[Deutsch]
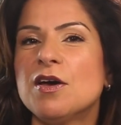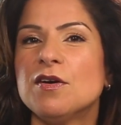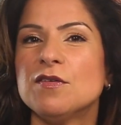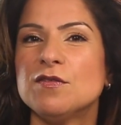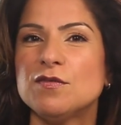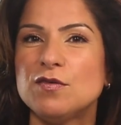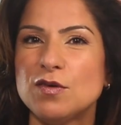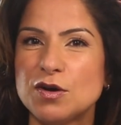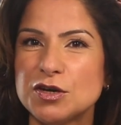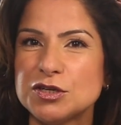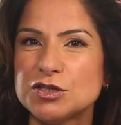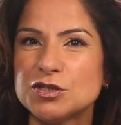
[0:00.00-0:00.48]

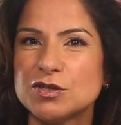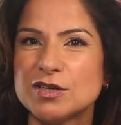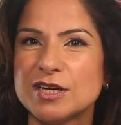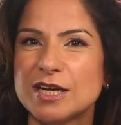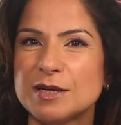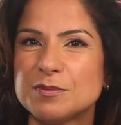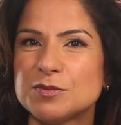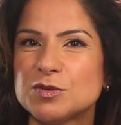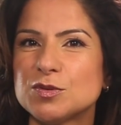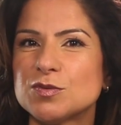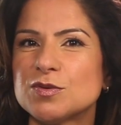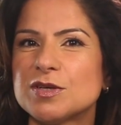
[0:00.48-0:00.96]

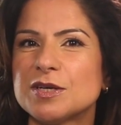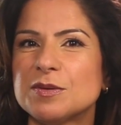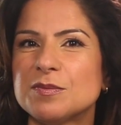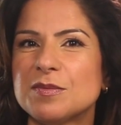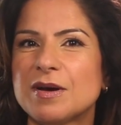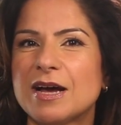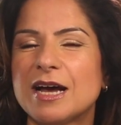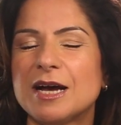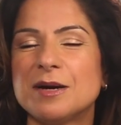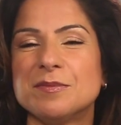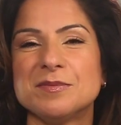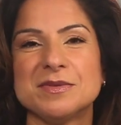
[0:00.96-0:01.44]
Vorsteuerabzug im
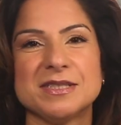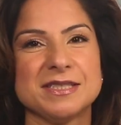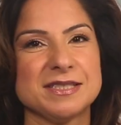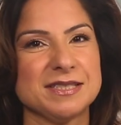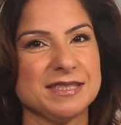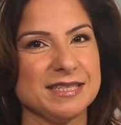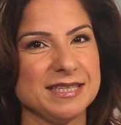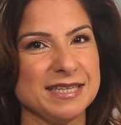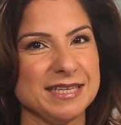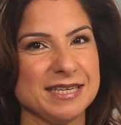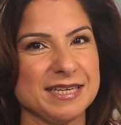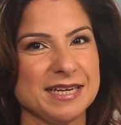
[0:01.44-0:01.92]
Rahmen des
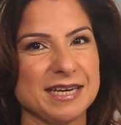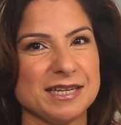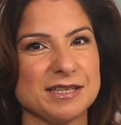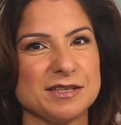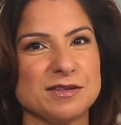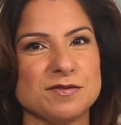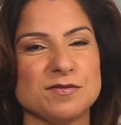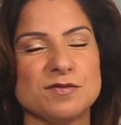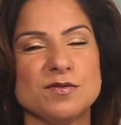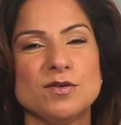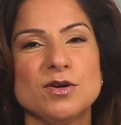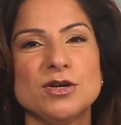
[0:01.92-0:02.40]

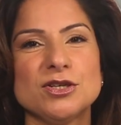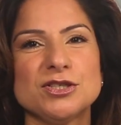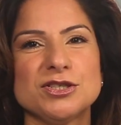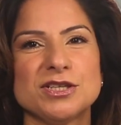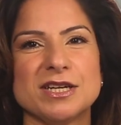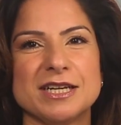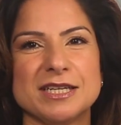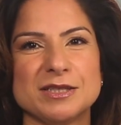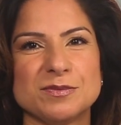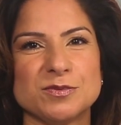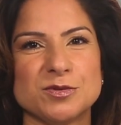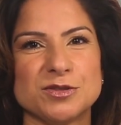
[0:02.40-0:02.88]

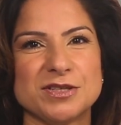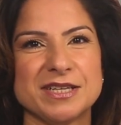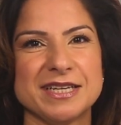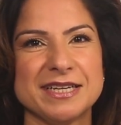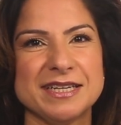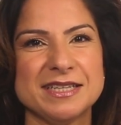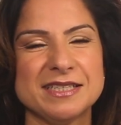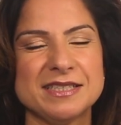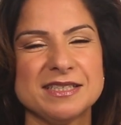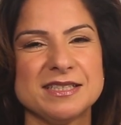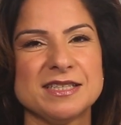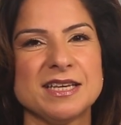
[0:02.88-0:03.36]

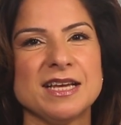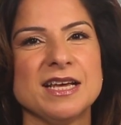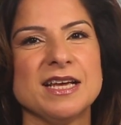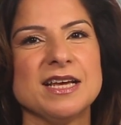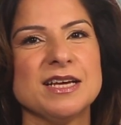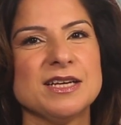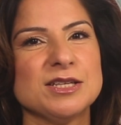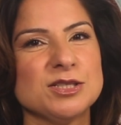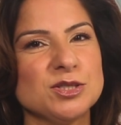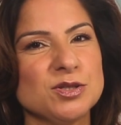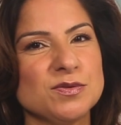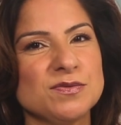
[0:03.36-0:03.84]
Ehegatten-Vorschaltmodells
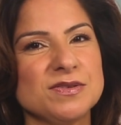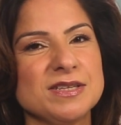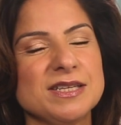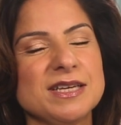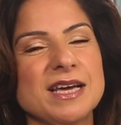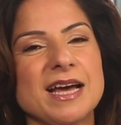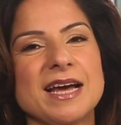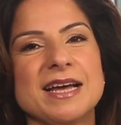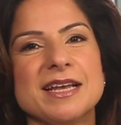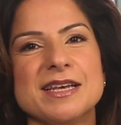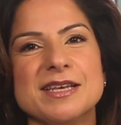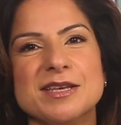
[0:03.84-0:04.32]
sowie
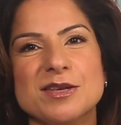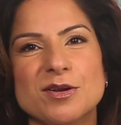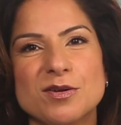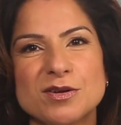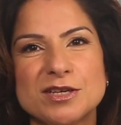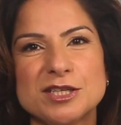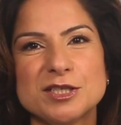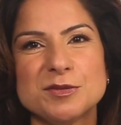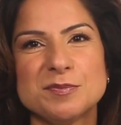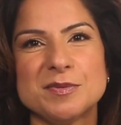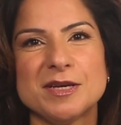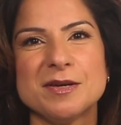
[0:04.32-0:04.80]
ein
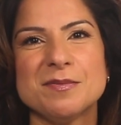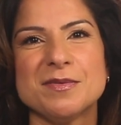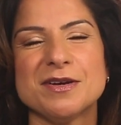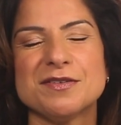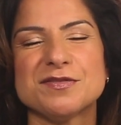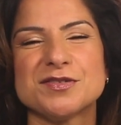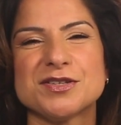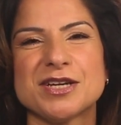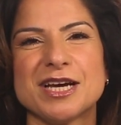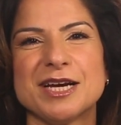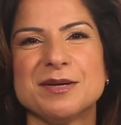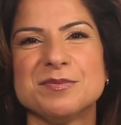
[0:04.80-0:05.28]
neues
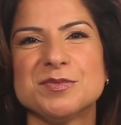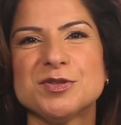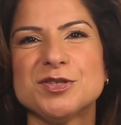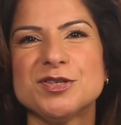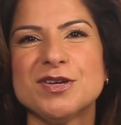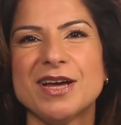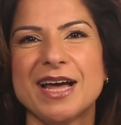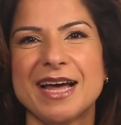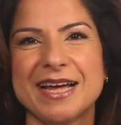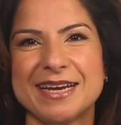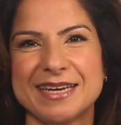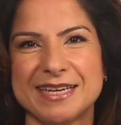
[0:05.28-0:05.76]
BMF-Schreiben
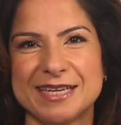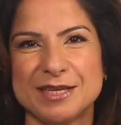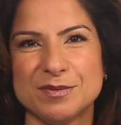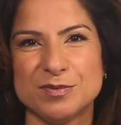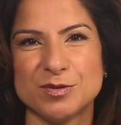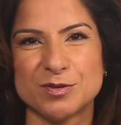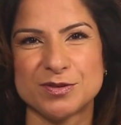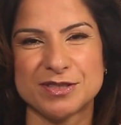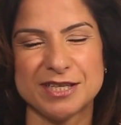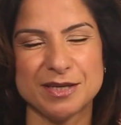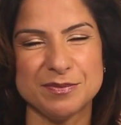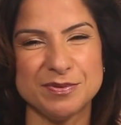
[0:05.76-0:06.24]
zur
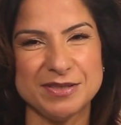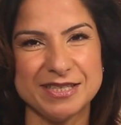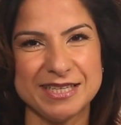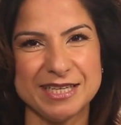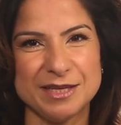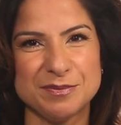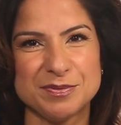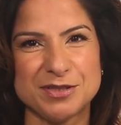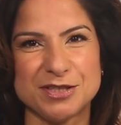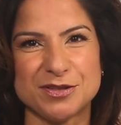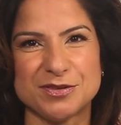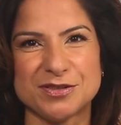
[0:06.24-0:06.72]
Anhebung der
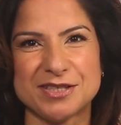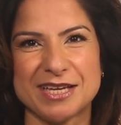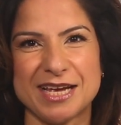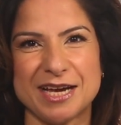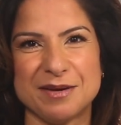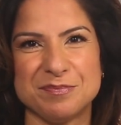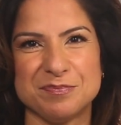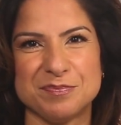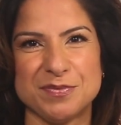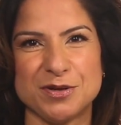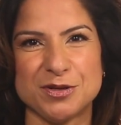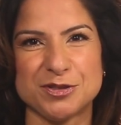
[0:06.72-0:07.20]

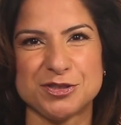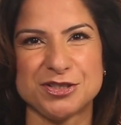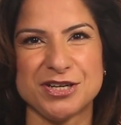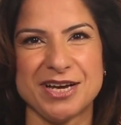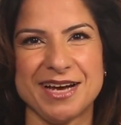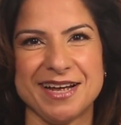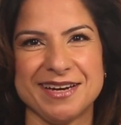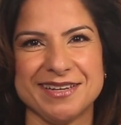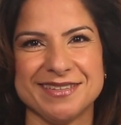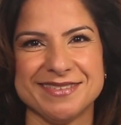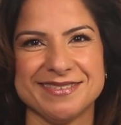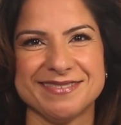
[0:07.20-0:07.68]

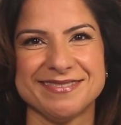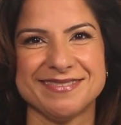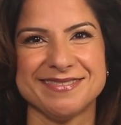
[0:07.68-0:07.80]
Betriebsausgabenpauschale.